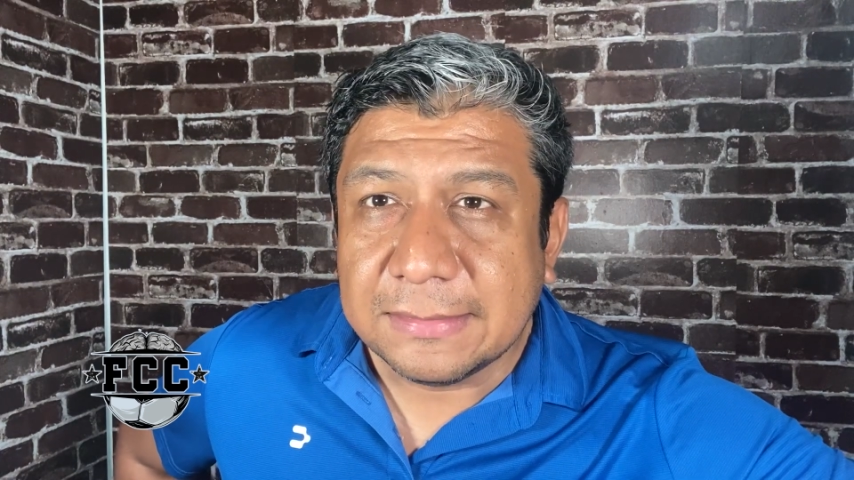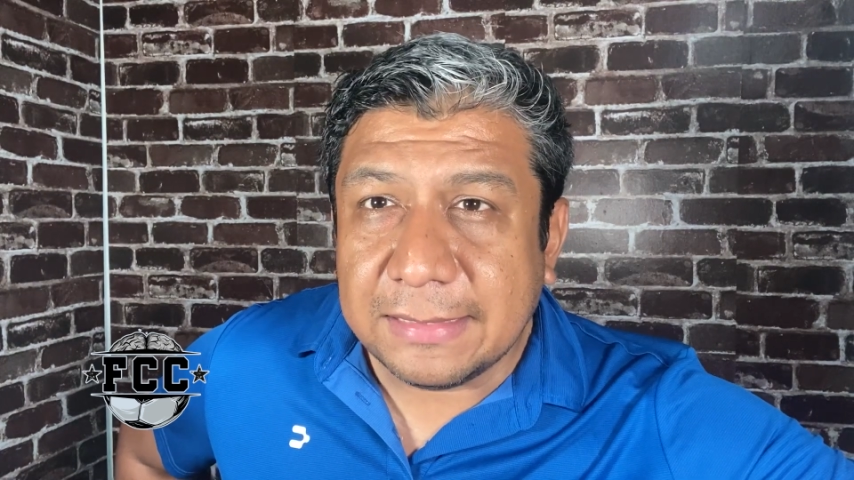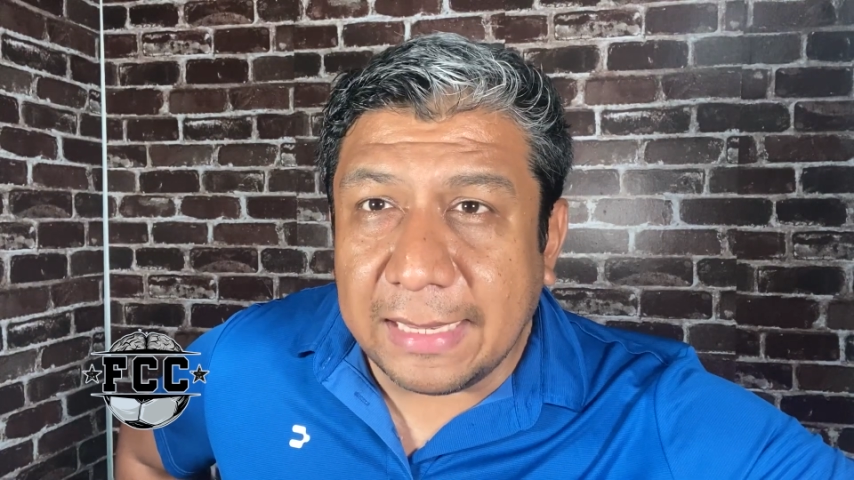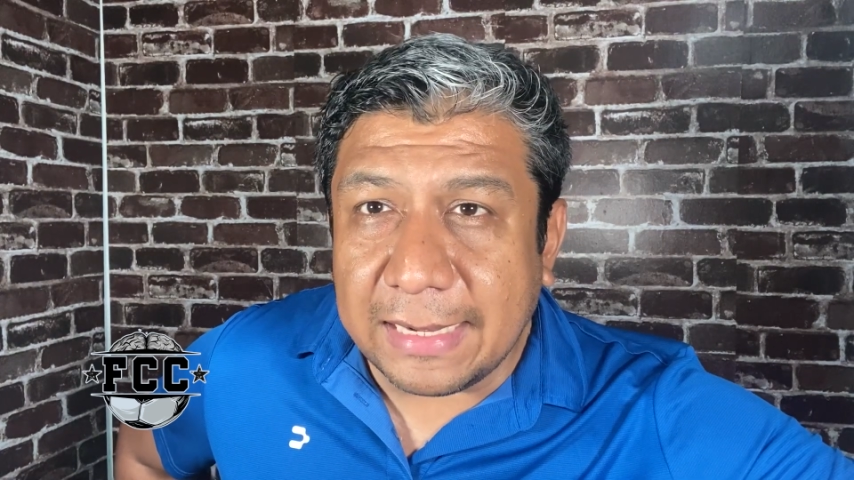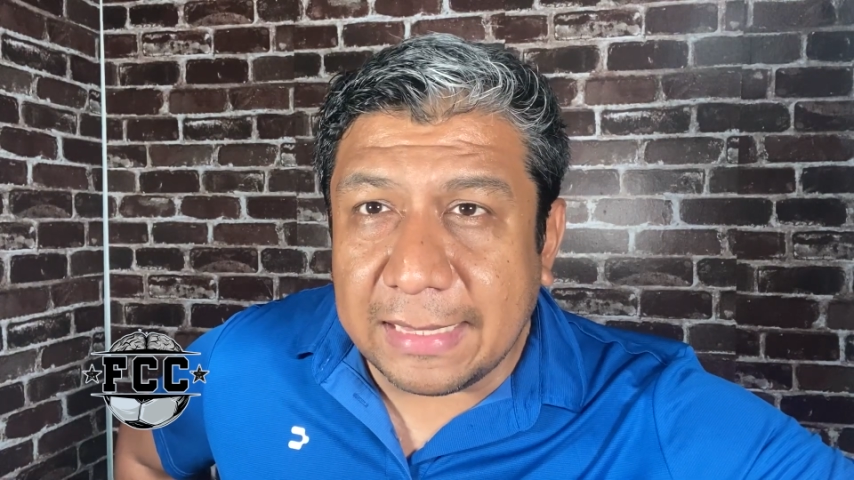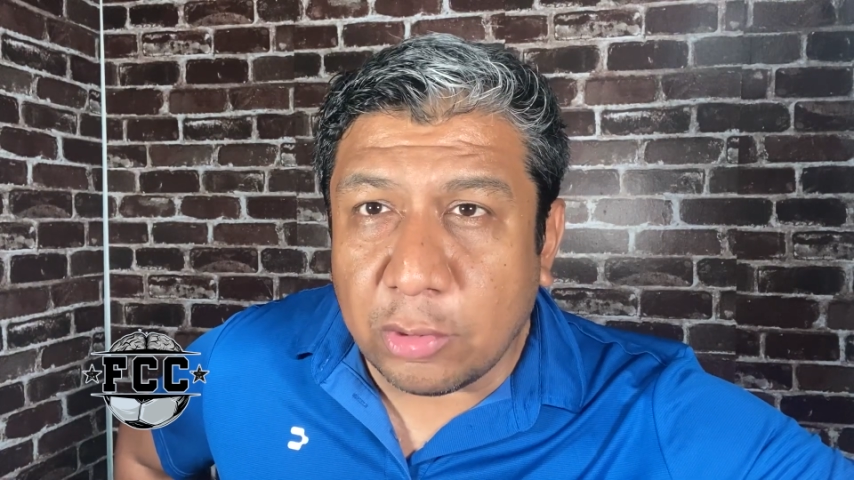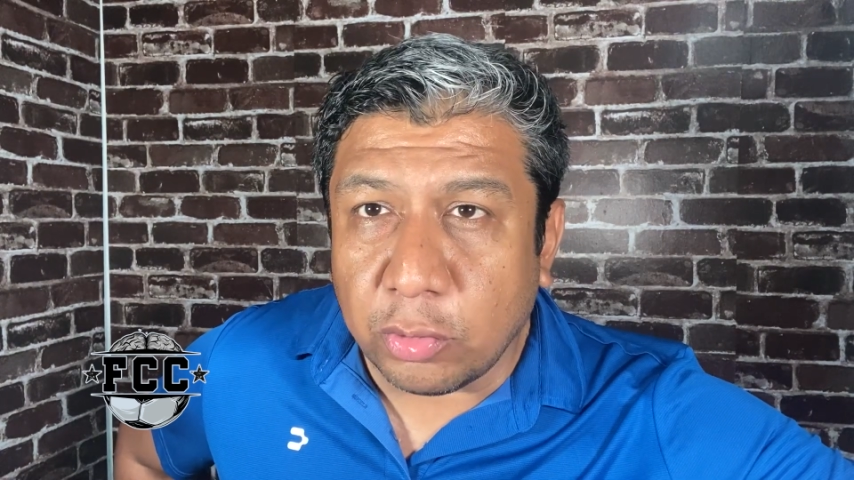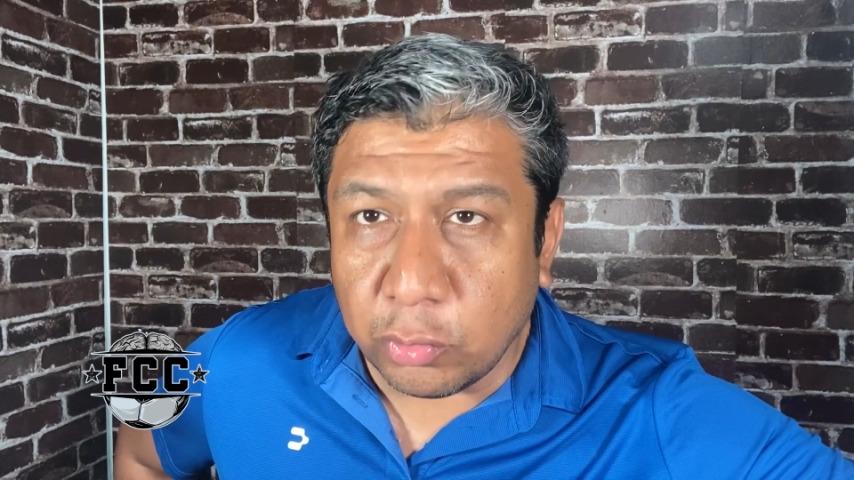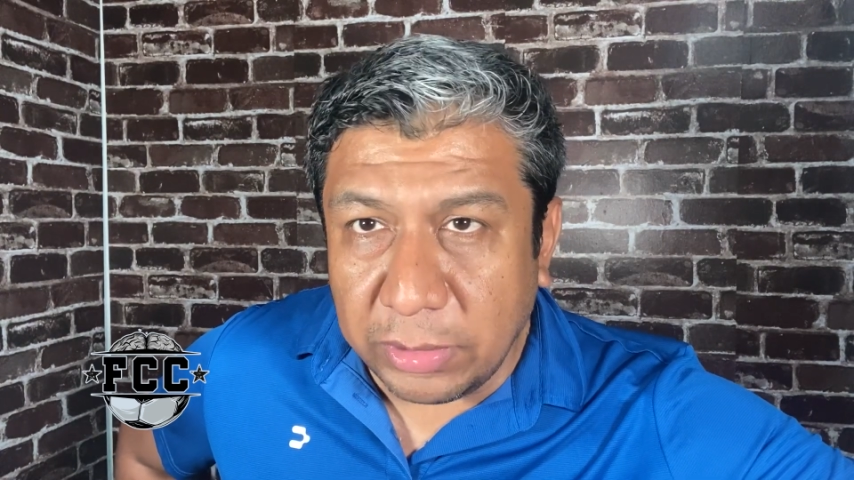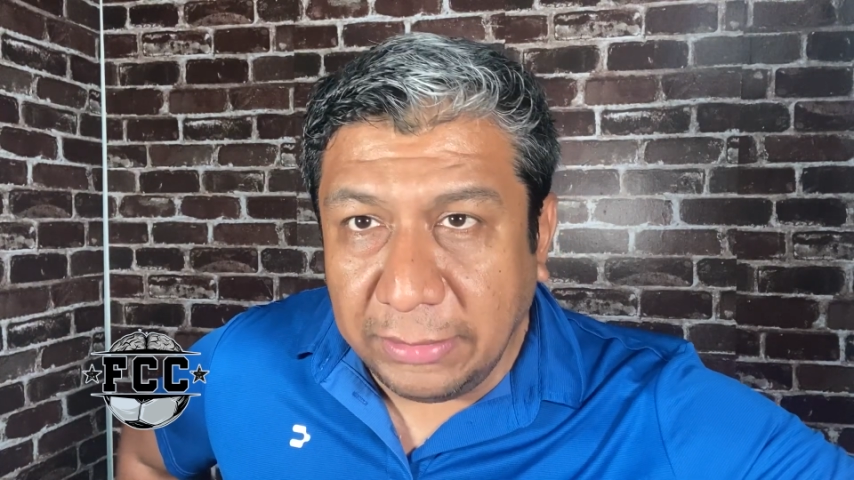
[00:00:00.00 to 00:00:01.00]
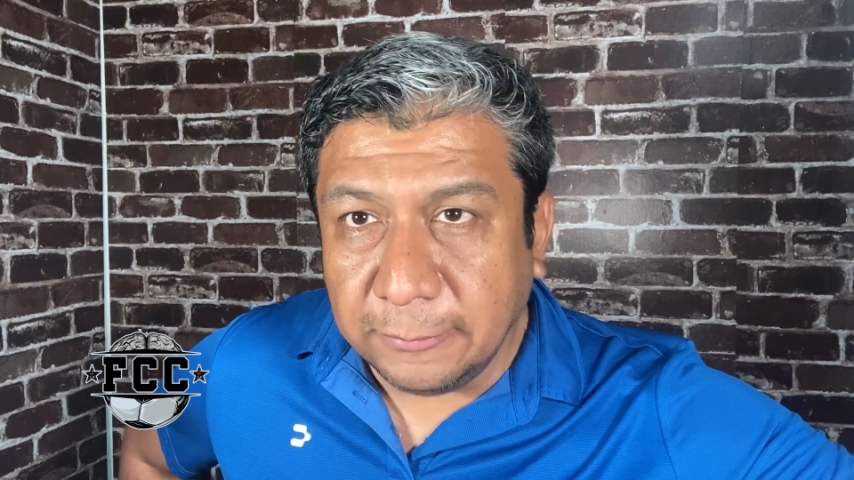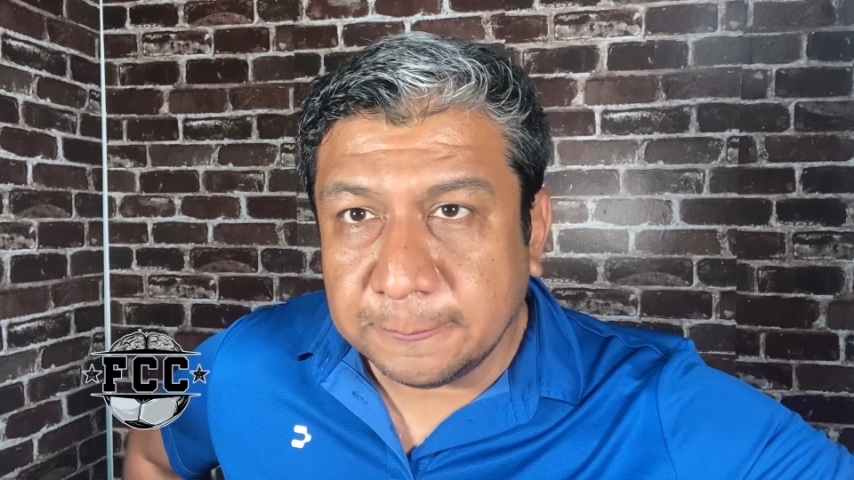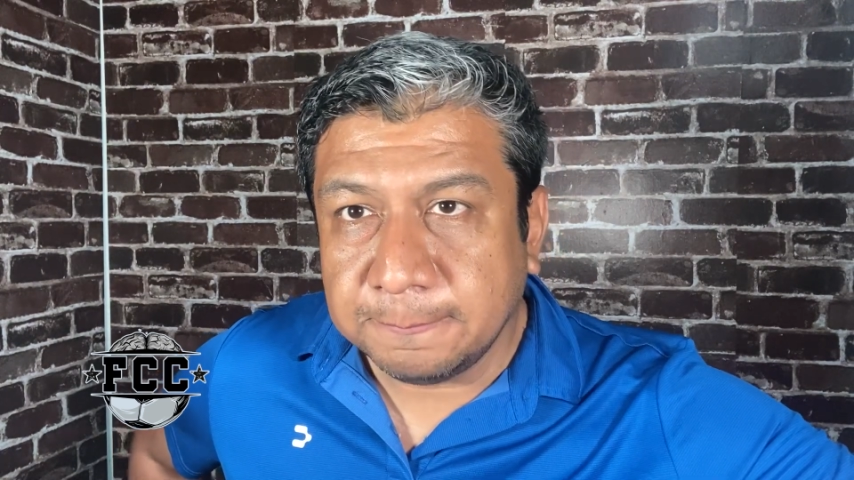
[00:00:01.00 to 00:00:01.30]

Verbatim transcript: llega la cordura